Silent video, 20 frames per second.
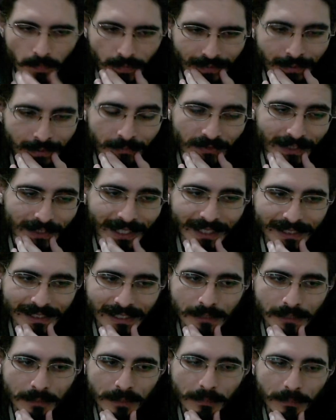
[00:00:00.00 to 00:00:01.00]
Na verdade,
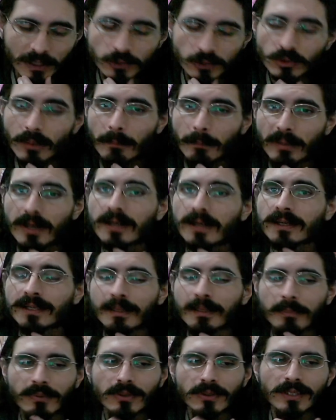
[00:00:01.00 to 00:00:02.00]
ele me passou a perna,
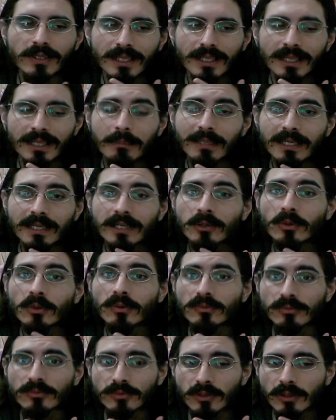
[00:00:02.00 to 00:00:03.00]
né? Porque ele me
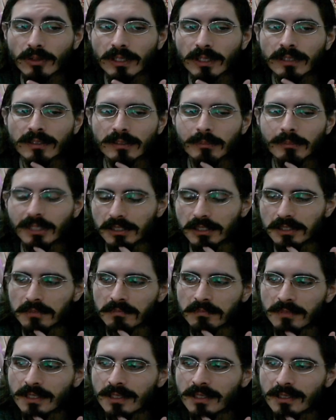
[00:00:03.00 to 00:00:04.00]
enganou violentamente.
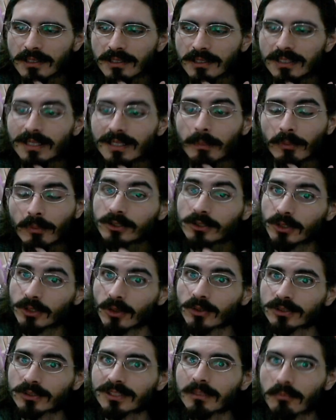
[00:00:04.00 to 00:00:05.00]
E é por isso que eu
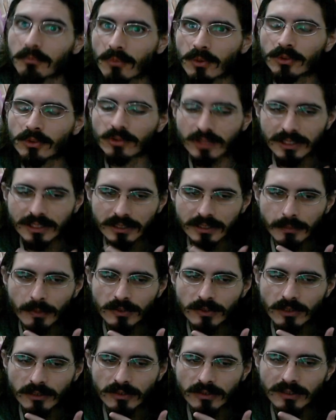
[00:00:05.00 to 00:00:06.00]
gostei muito desse
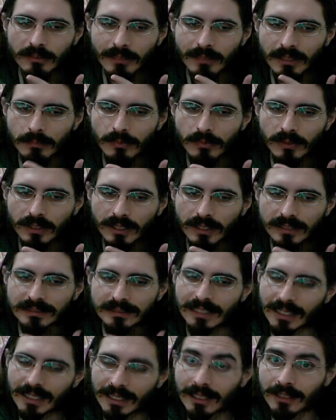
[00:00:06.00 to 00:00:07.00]
episódio também, porque a
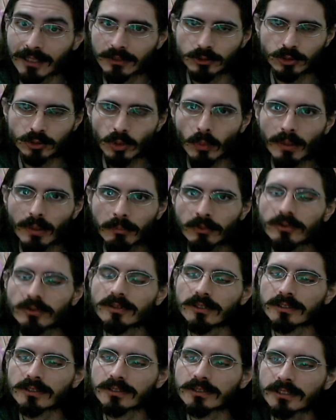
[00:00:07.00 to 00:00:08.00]
saga Zou é muito
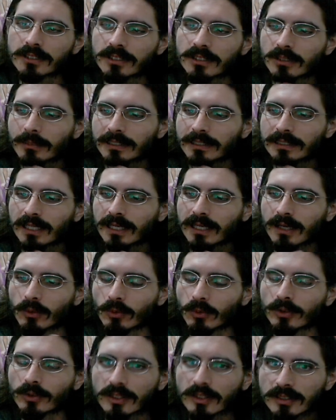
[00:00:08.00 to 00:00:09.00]
interessante, é uma saga
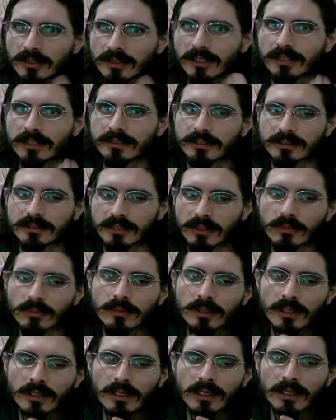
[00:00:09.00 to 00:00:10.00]
curta de transição
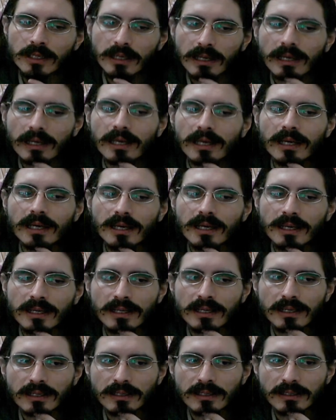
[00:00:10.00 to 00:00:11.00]

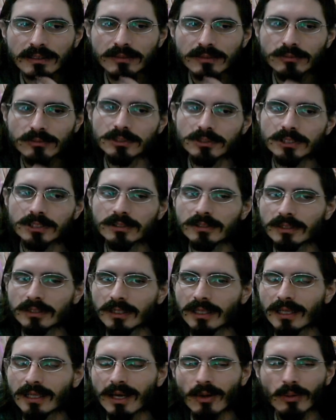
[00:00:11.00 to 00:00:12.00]
é, de
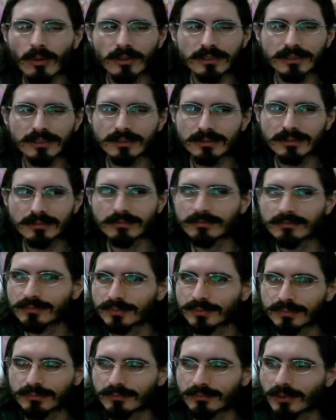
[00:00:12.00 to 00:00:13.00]
La Rosa,
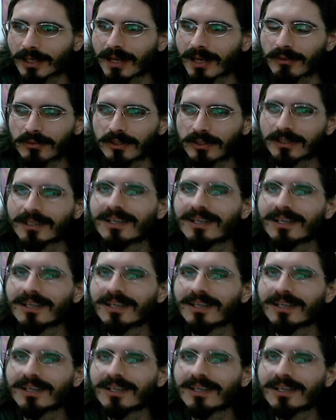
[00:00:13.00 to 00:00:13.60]
whatever.